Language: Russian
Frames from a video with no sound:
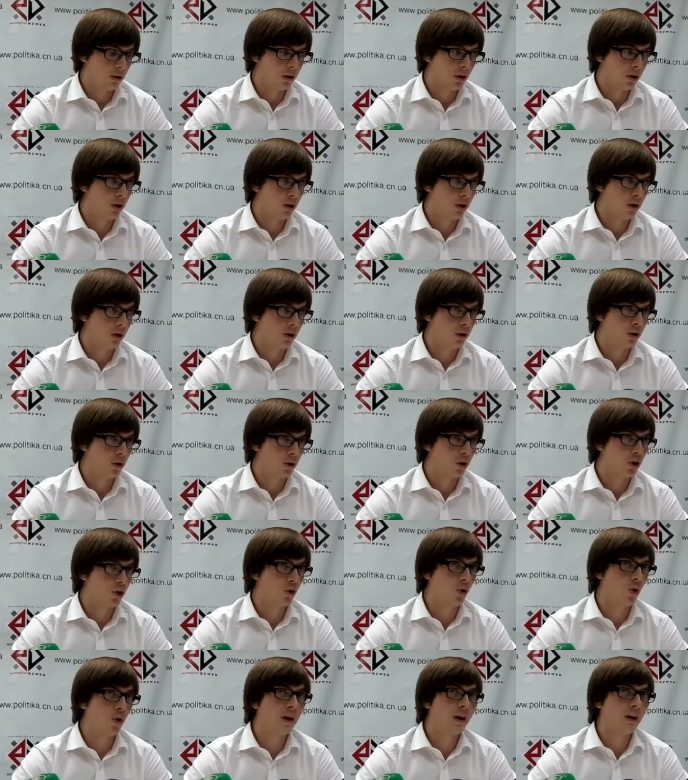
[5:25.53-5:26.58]
И
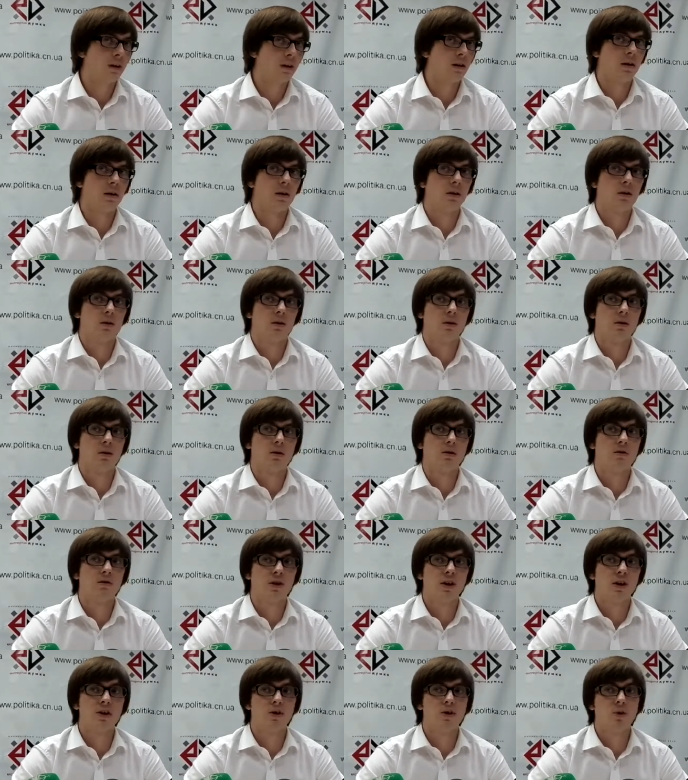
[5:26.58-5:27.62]
что это?
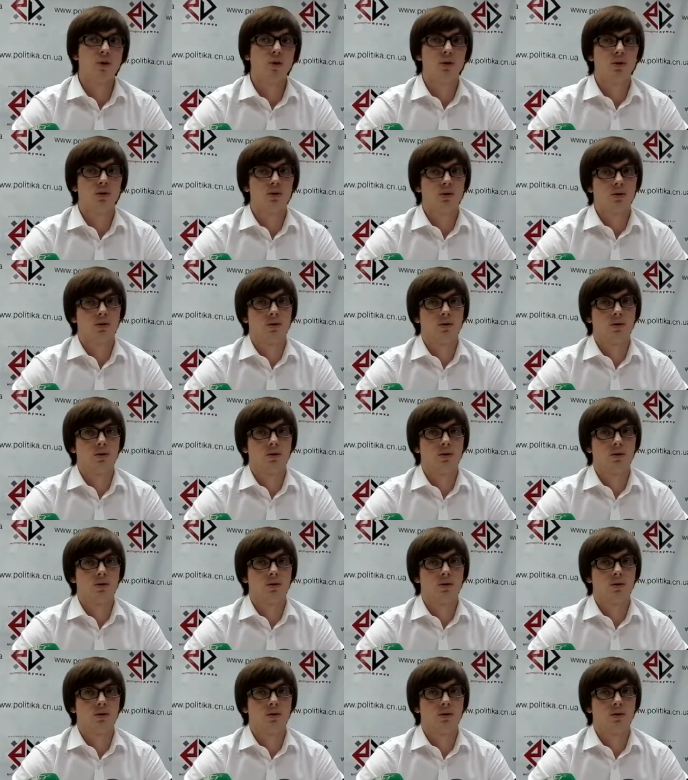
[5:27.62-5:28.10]
Вранье,